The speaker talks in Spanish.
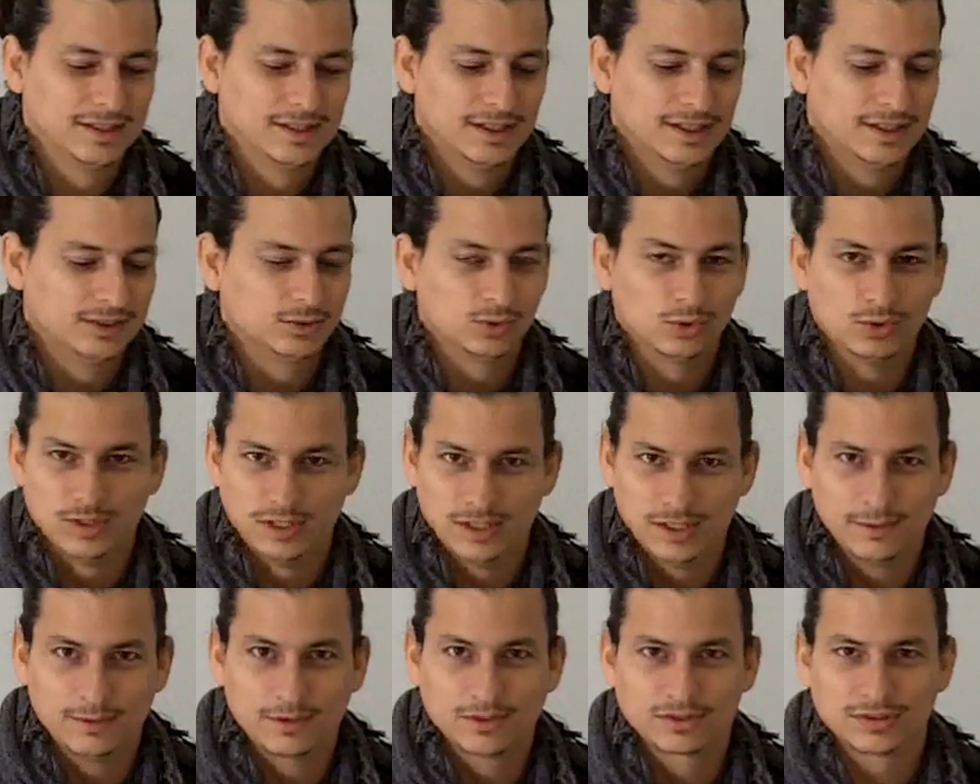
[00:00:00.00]
En sus
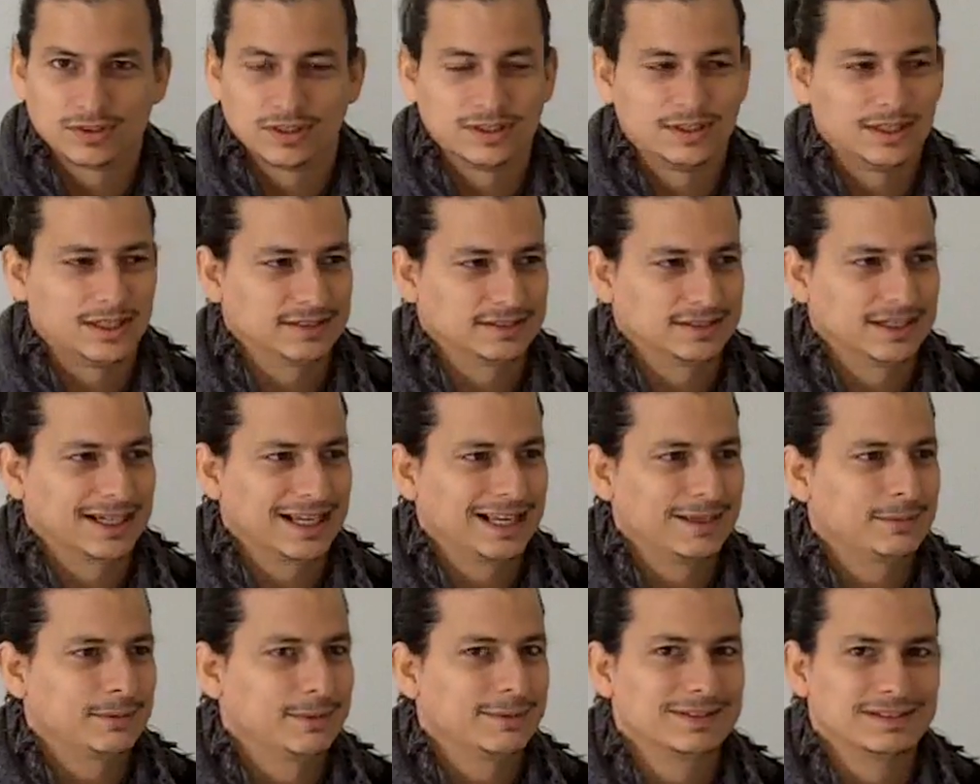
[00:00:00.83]
libros, en hacer
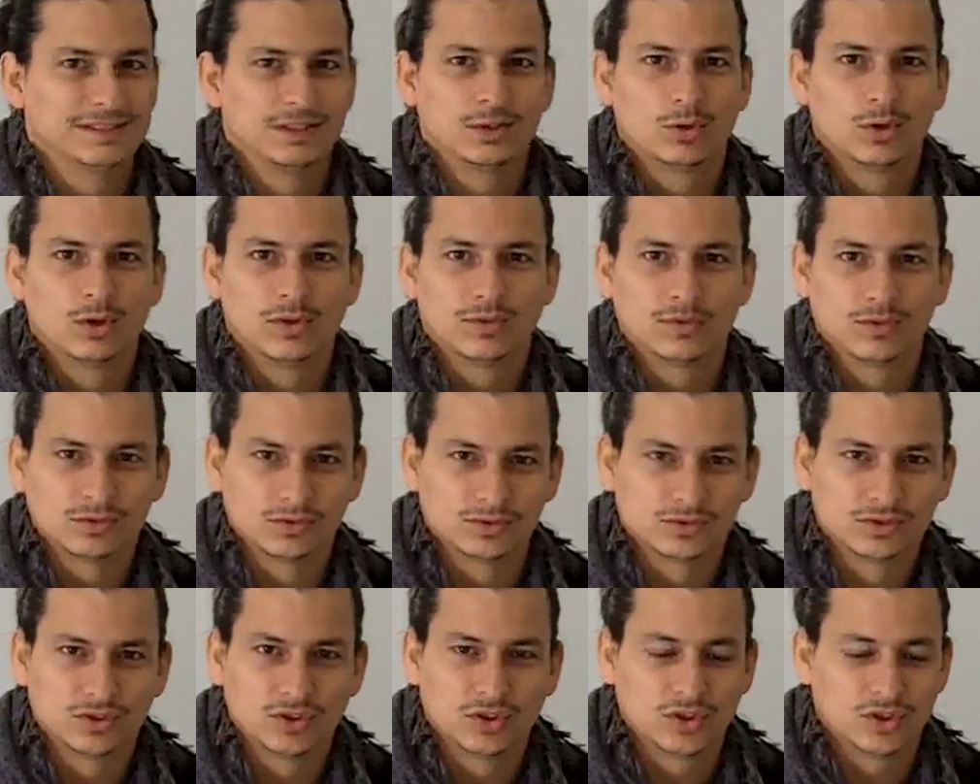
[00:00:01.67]
que el primer círculo
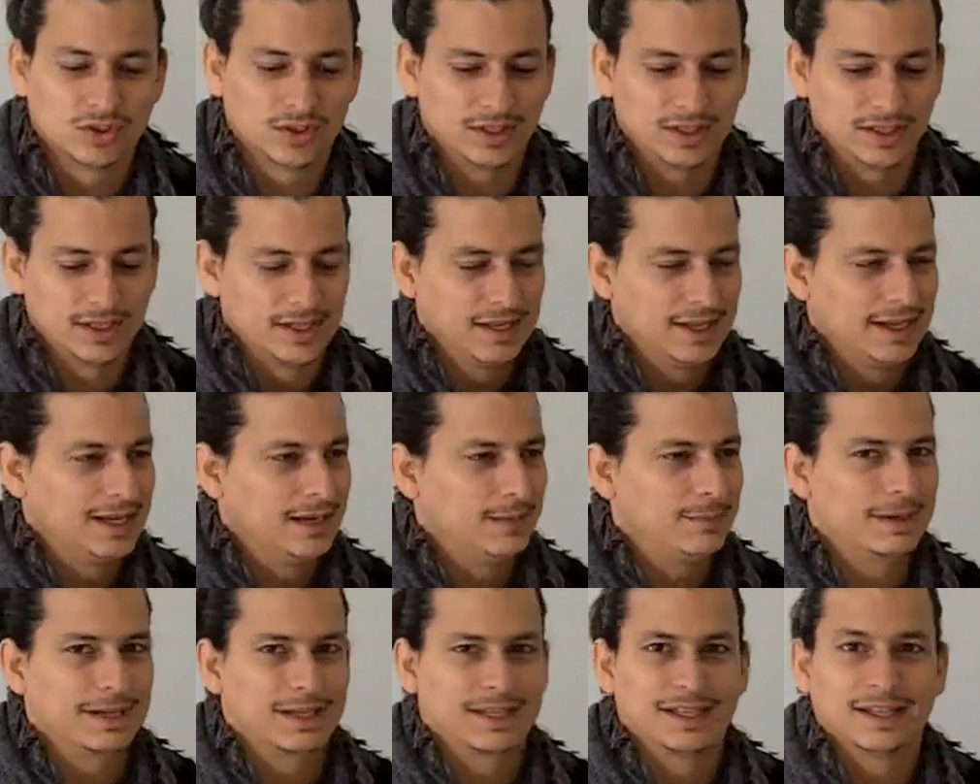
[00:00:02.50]
funcione, la
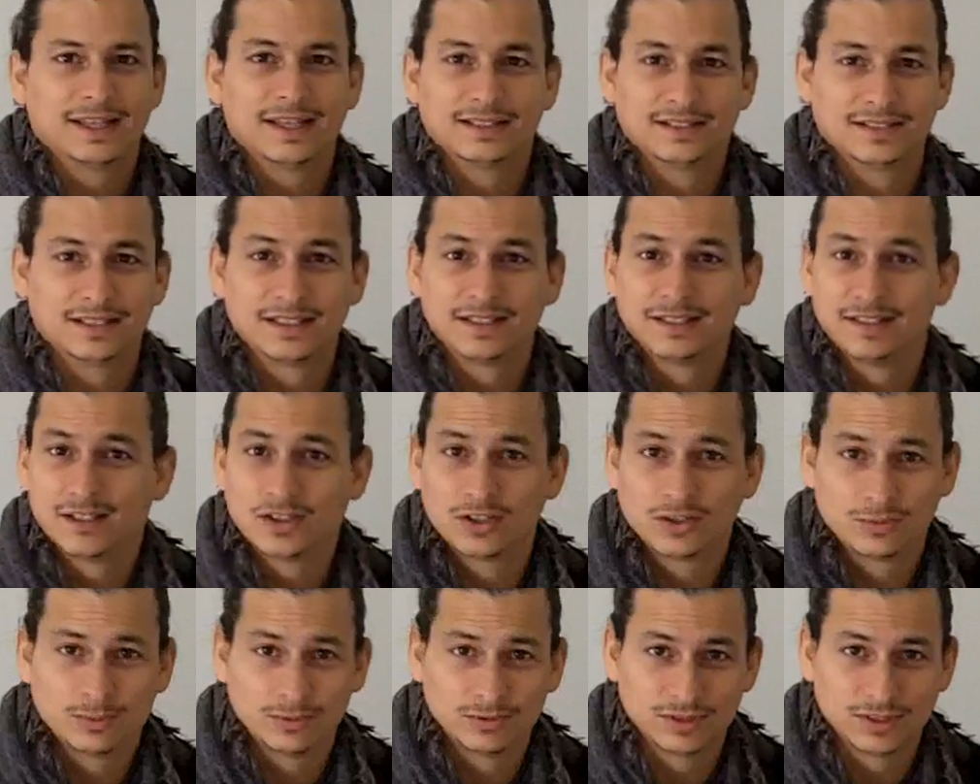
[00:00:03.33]
máquina de hacer
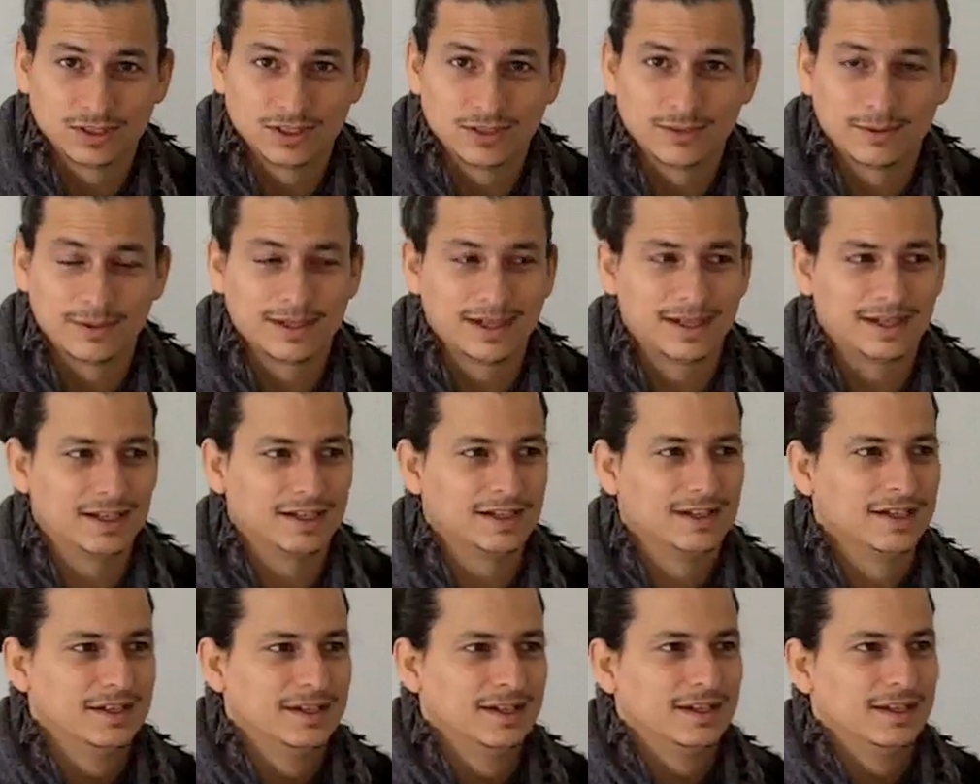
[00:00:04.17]
dinero
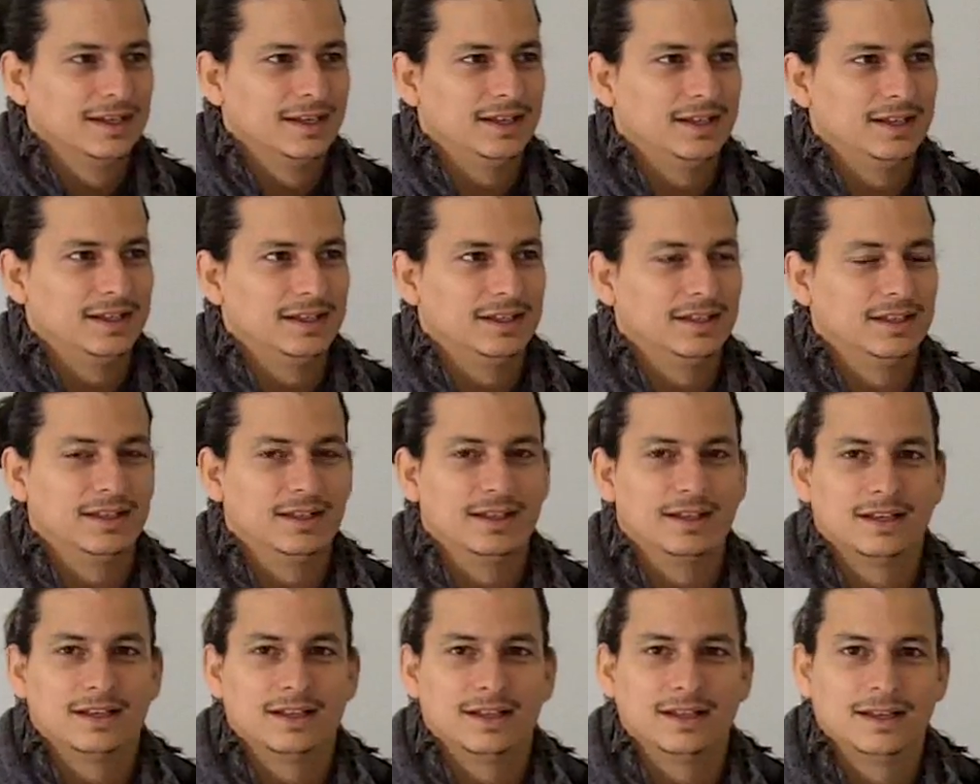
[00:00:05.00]
multinivel,
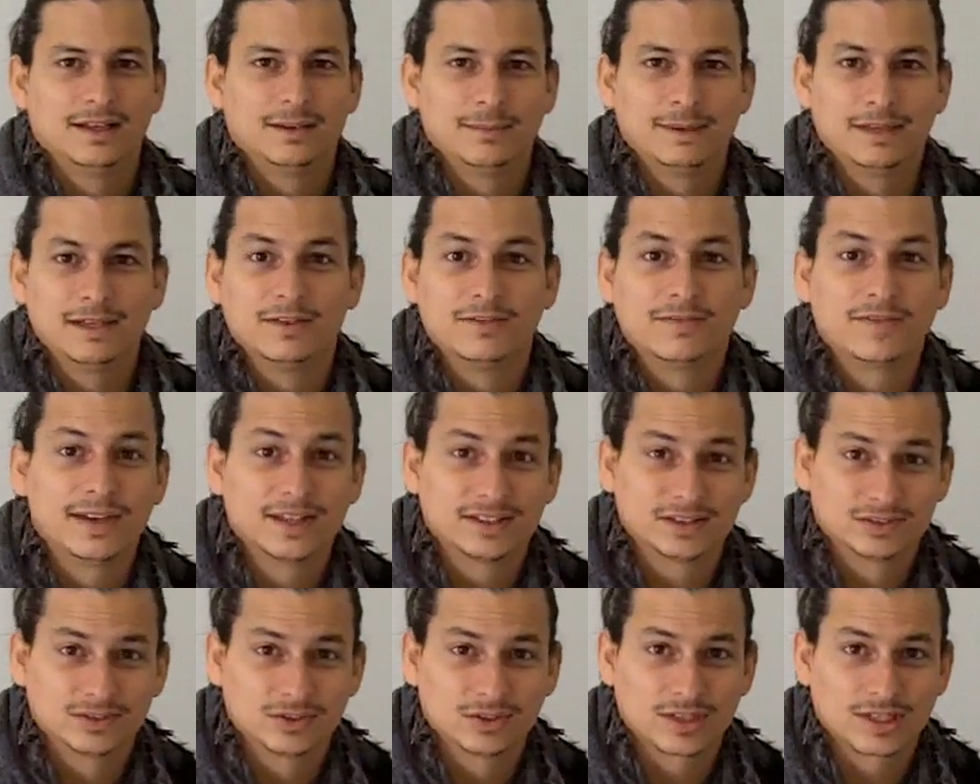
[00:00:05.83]
el,
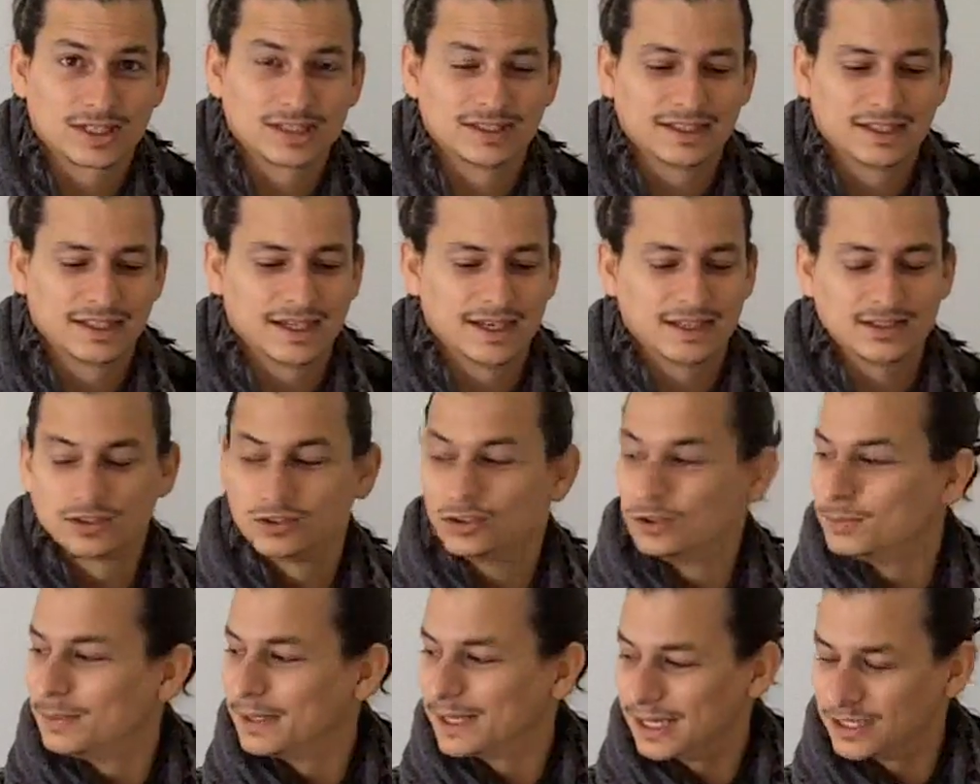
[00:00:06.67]
manifesto de Randy Gage,
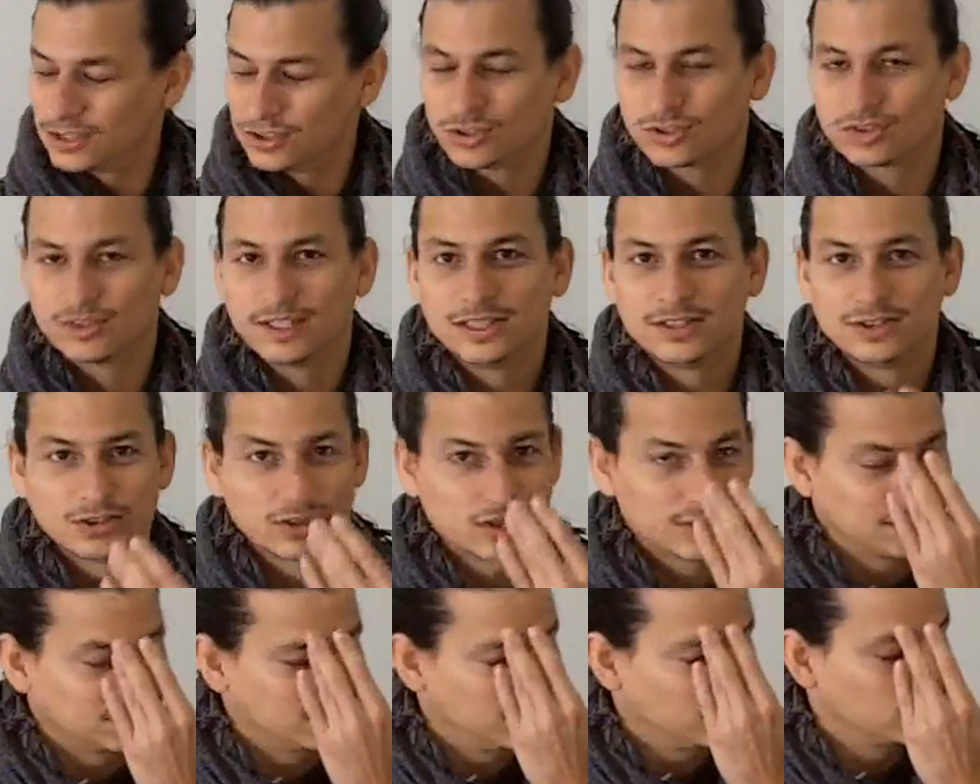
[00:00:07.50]
Duplication
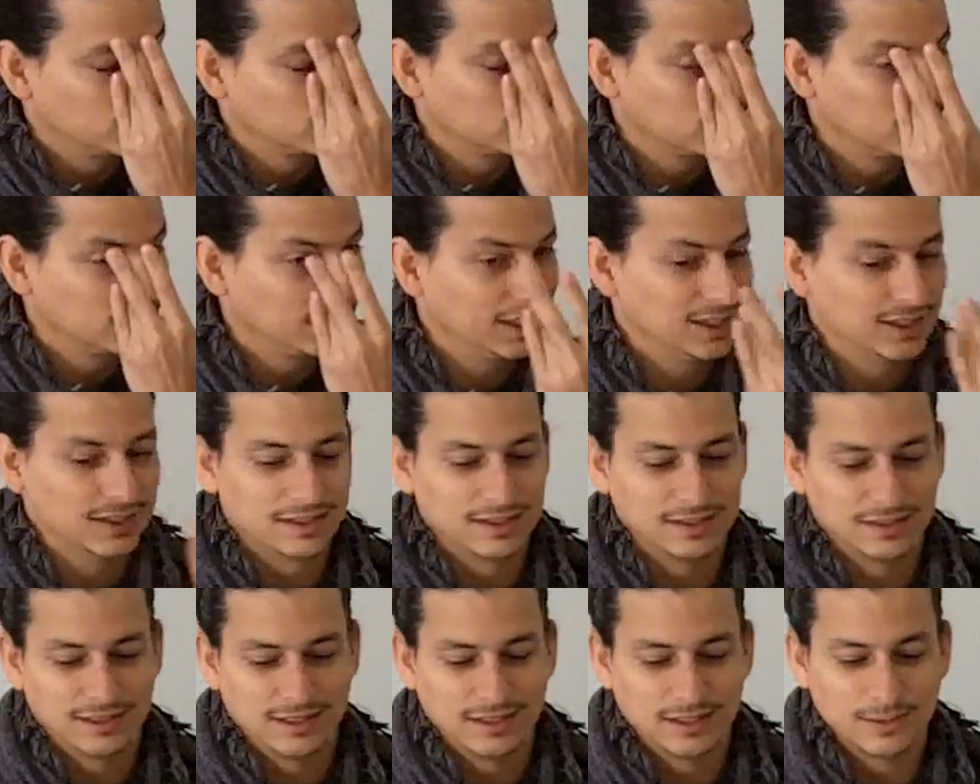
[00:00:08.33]
Nation, este curso ya
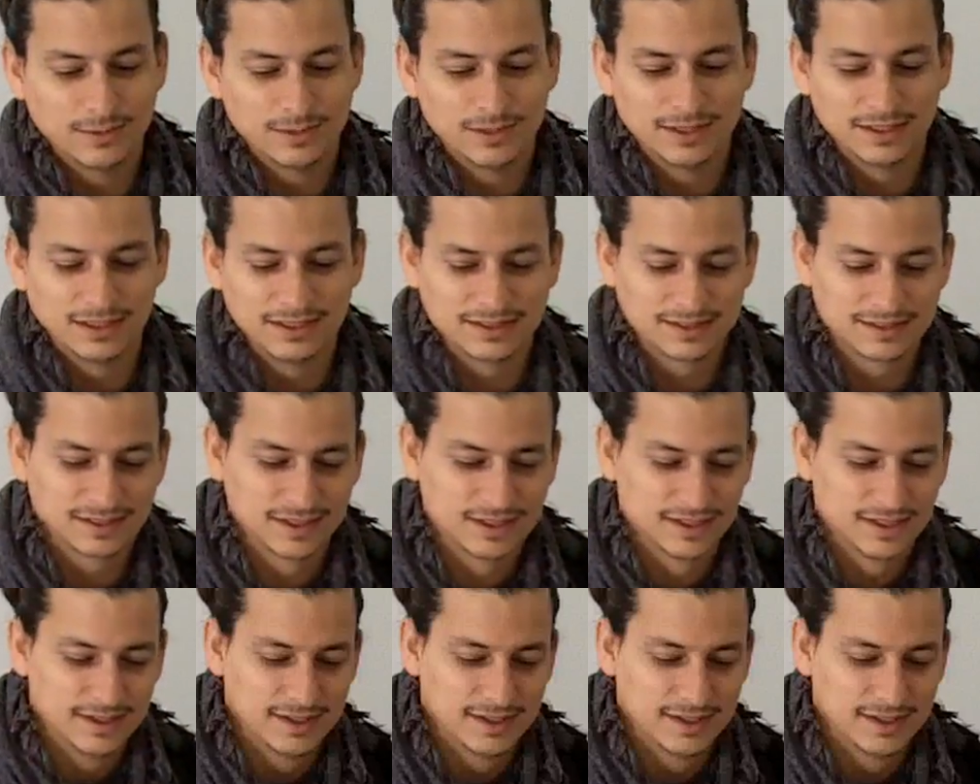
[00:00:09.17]
de DVDs,